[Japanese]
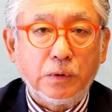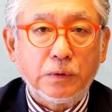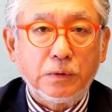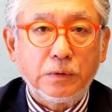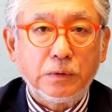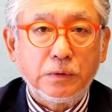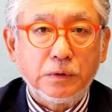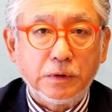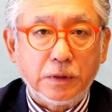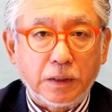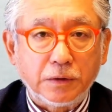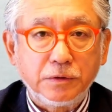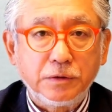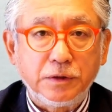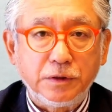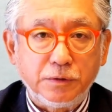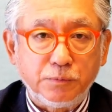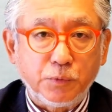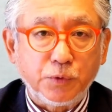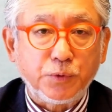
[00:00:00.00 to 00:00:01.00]
になっ
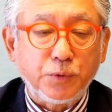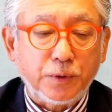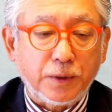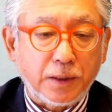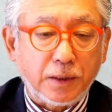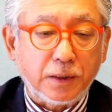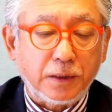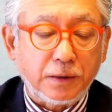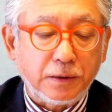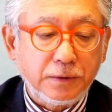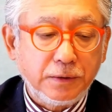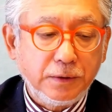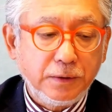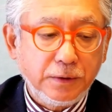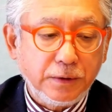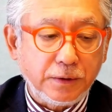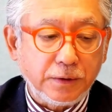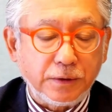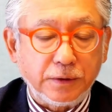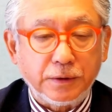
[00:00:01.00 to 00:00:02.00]
ているものが
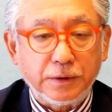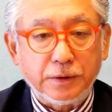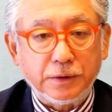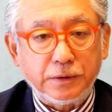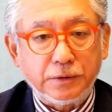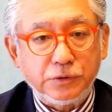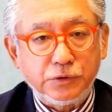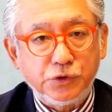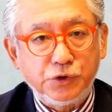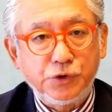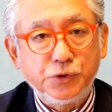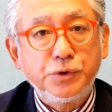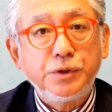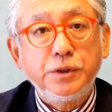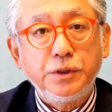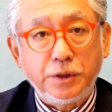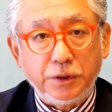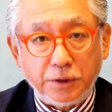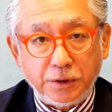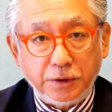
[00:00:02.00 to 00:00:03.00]
えー、
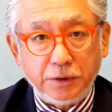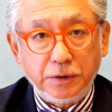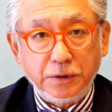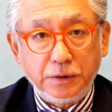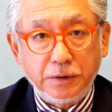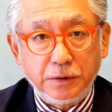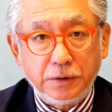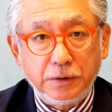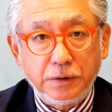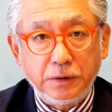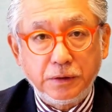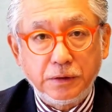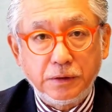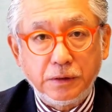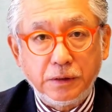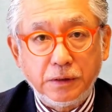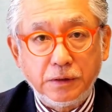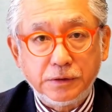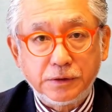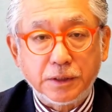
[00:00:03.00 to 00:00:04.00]
10
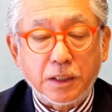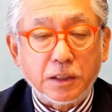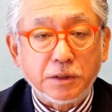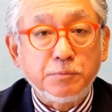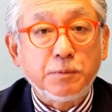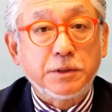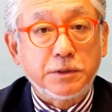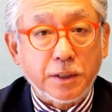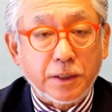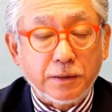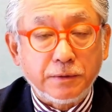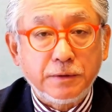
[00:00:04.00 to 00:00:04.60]
機しかありません。